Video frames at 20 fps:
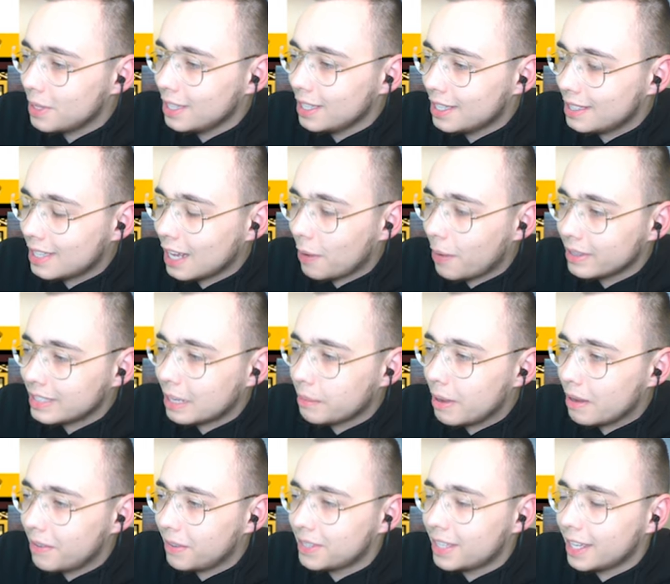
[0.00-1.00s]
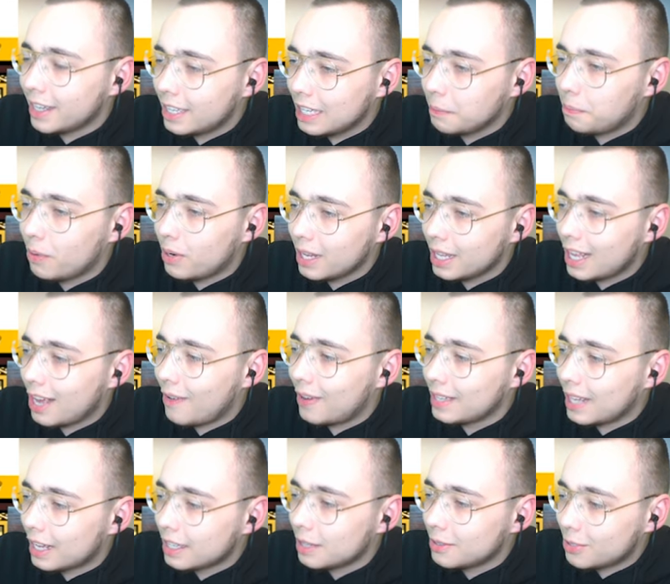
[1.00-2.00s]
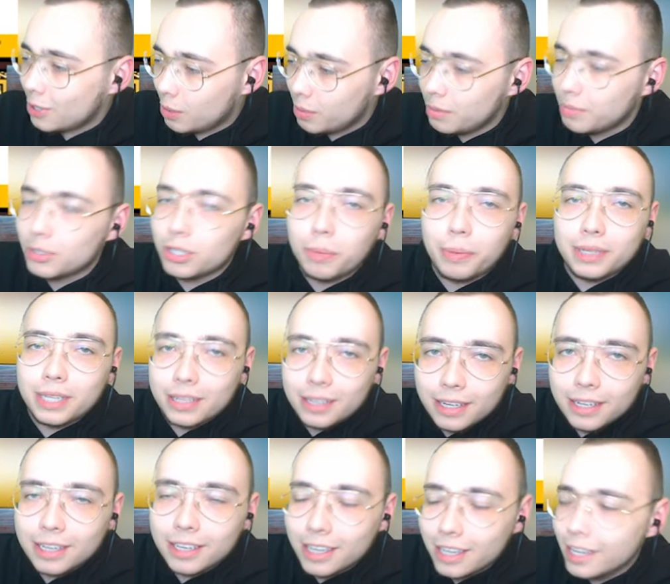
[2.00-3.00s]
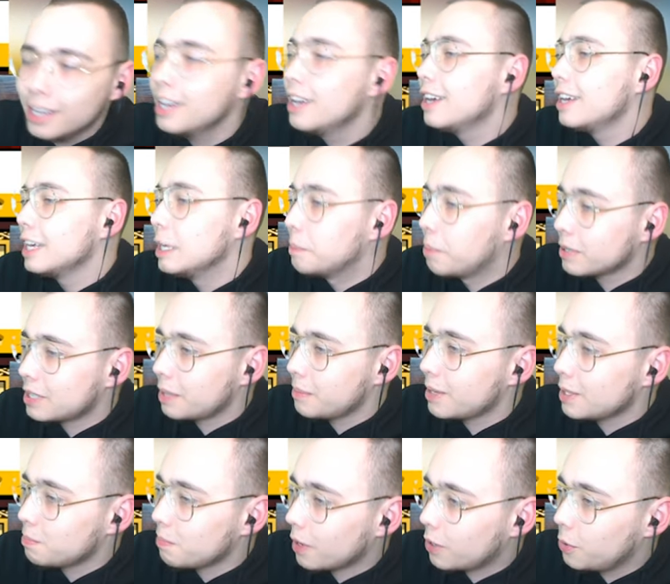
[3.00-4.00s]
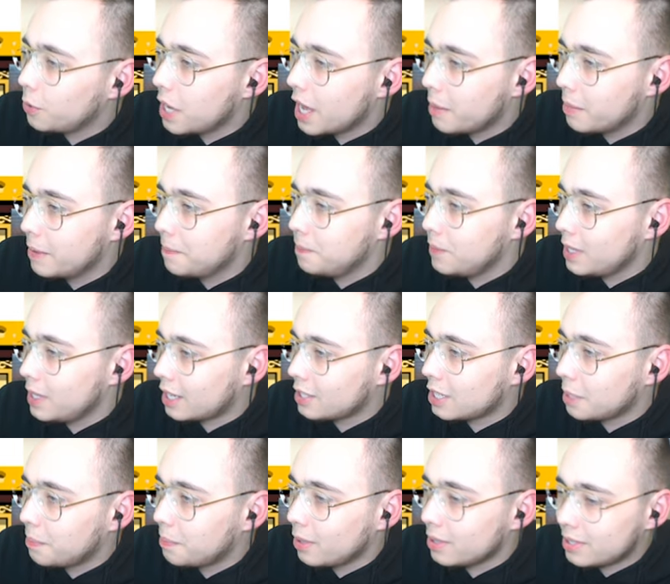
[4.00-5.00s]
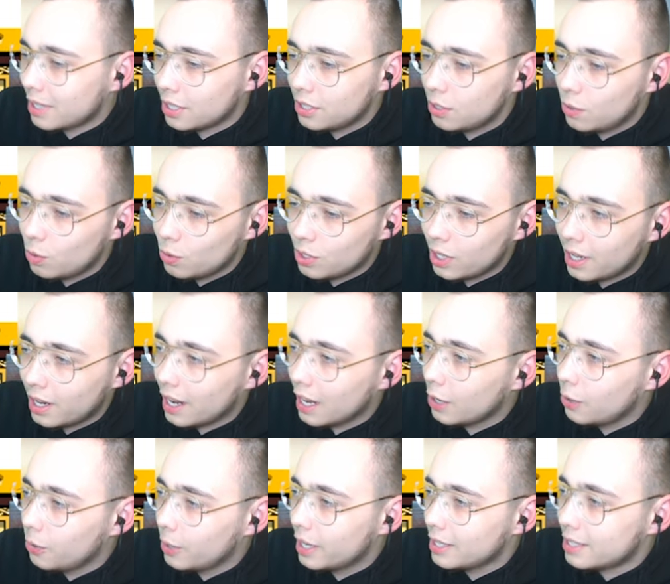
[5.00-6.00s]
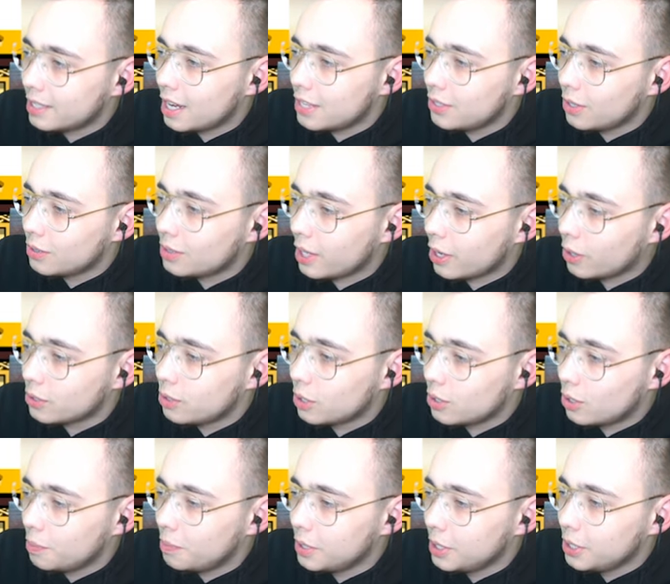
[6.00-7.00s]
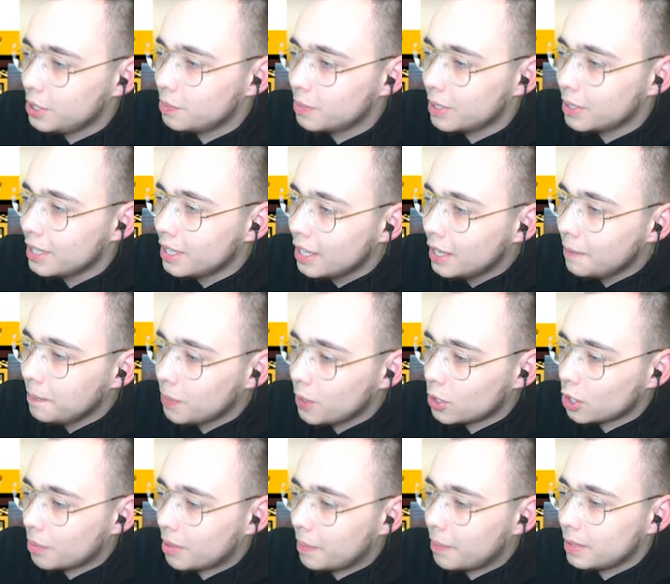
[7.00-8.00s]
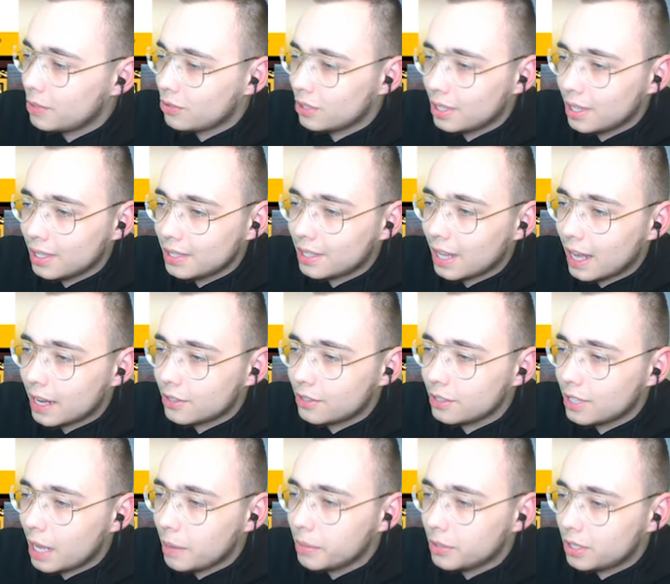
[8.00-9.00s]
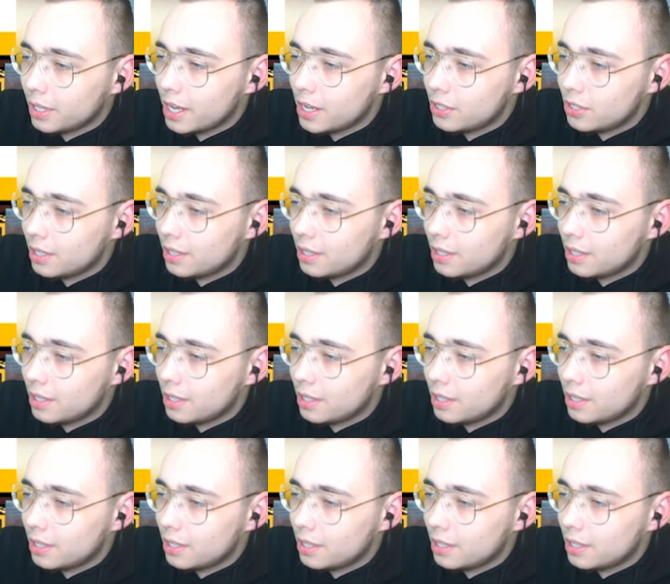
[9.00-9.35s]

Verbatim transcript: i cała zabawa tej gry polegała na tym, że robimy sobie te drinki i potem je smakujemy i nasza postać różnie reaguje, zależnie od tego co zrobiliśmy. No dobra, powiedzmy, że tyle starszy, dajmy sobie jeszcze